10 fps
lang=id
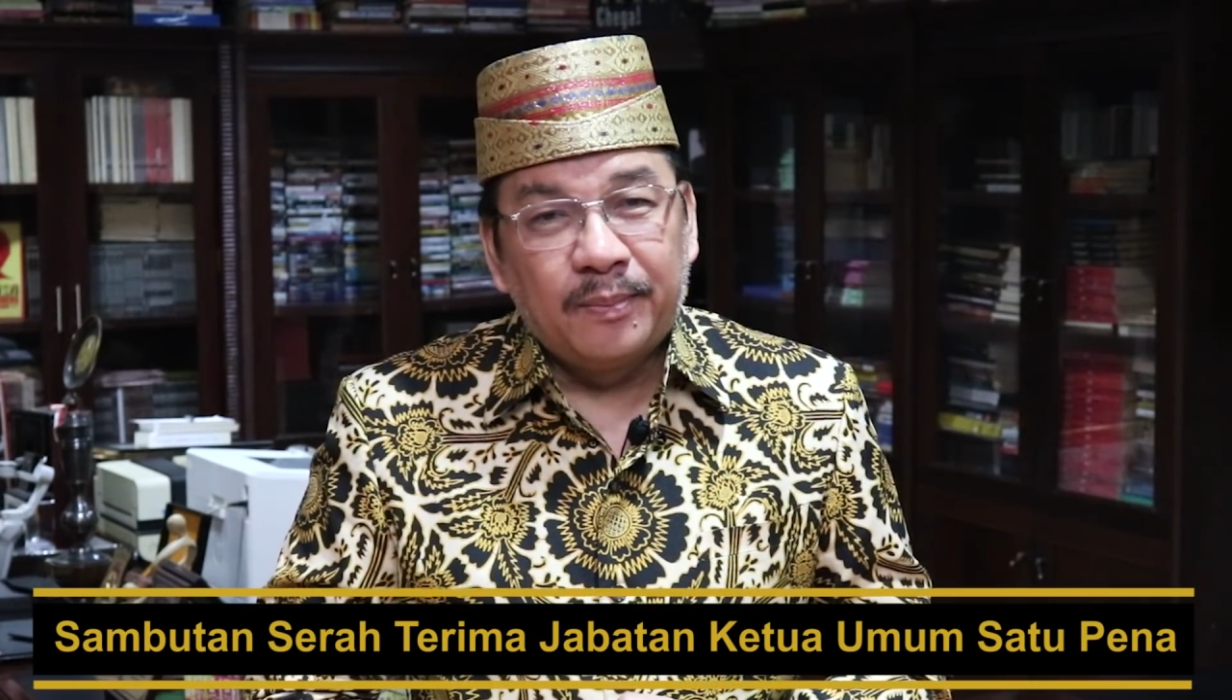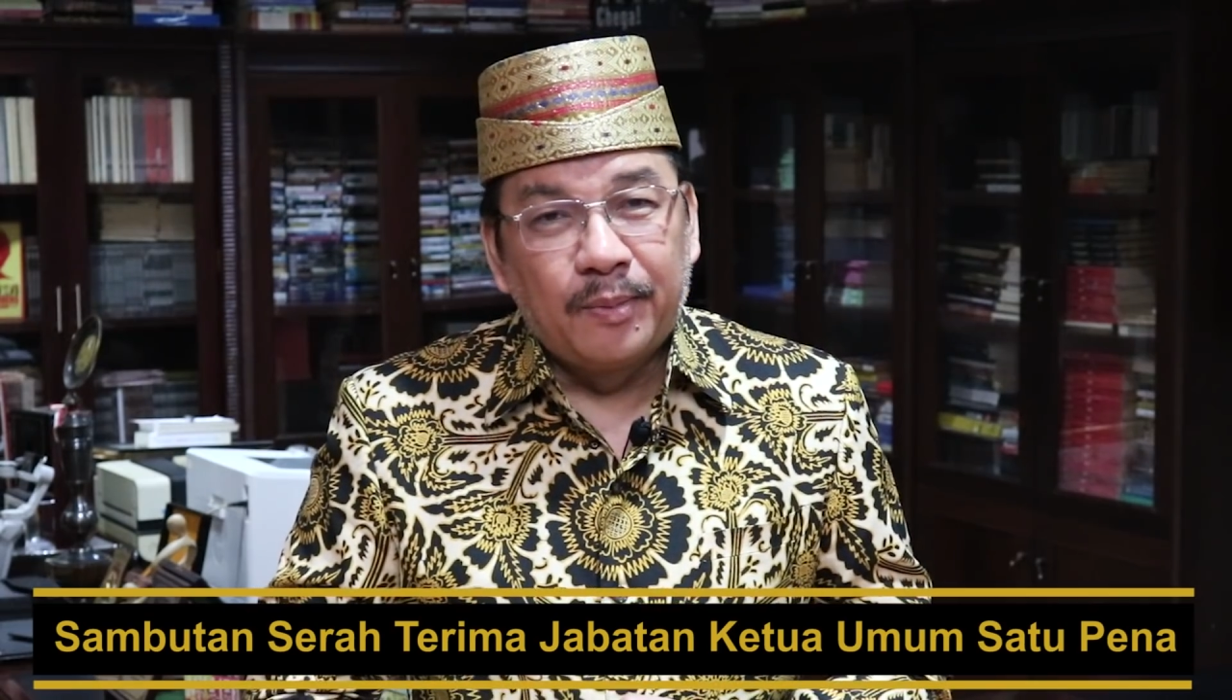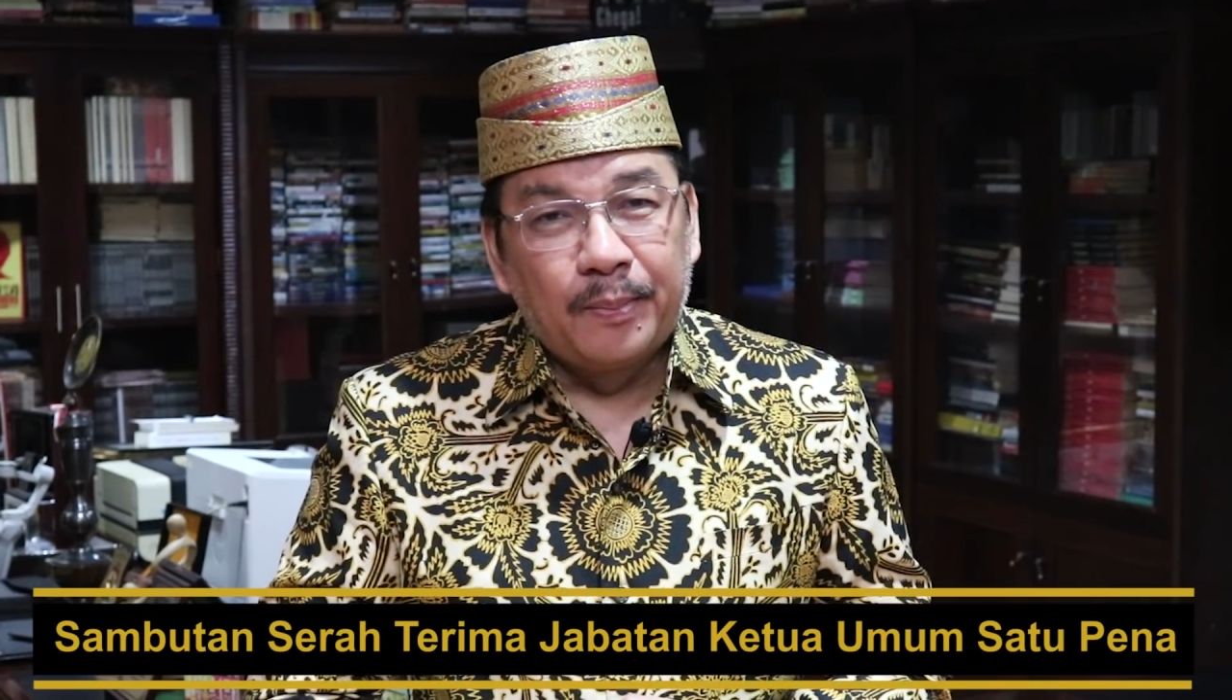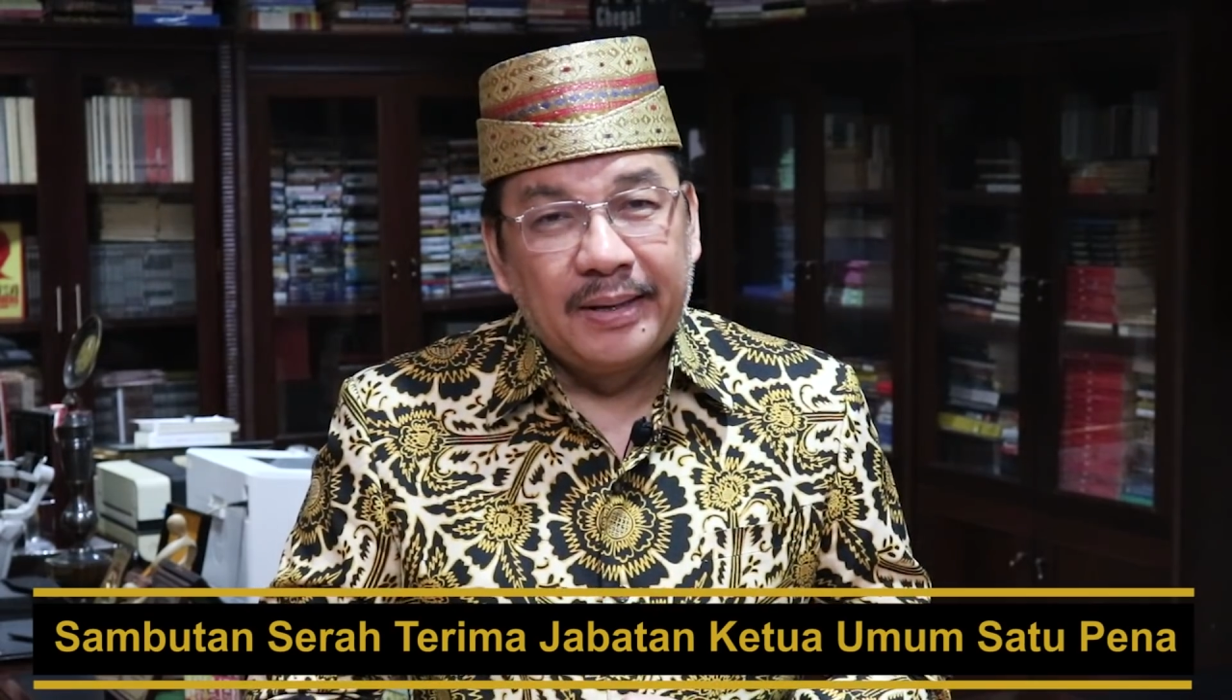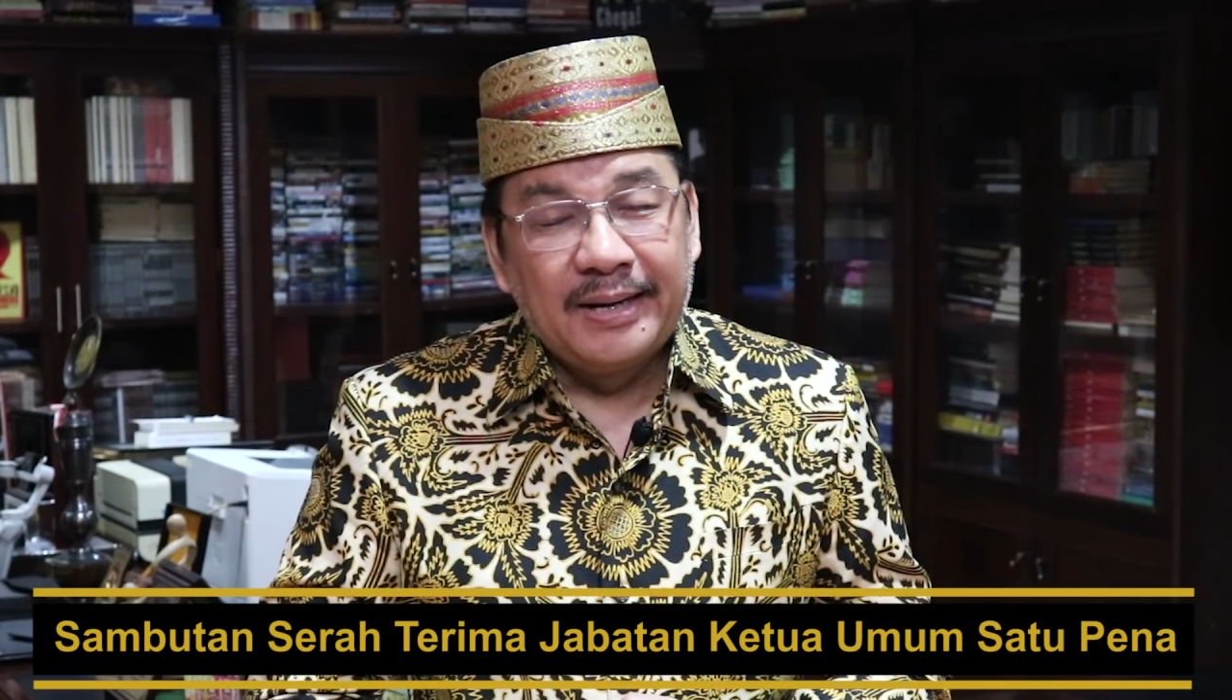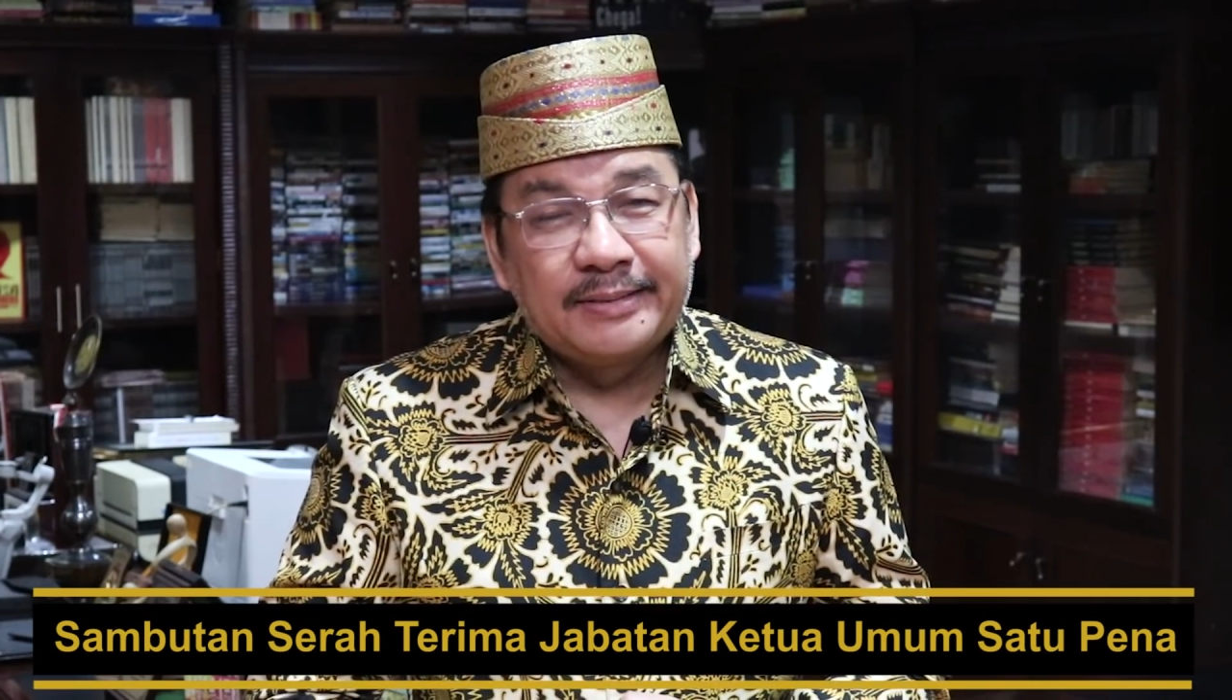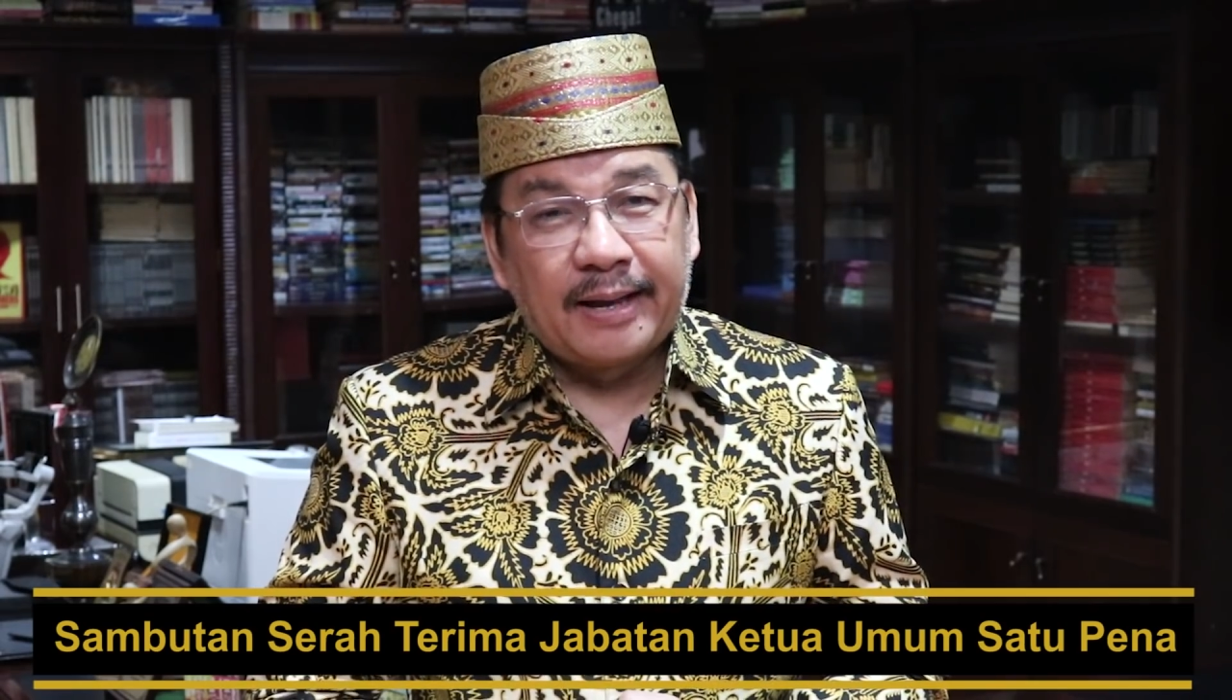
memilih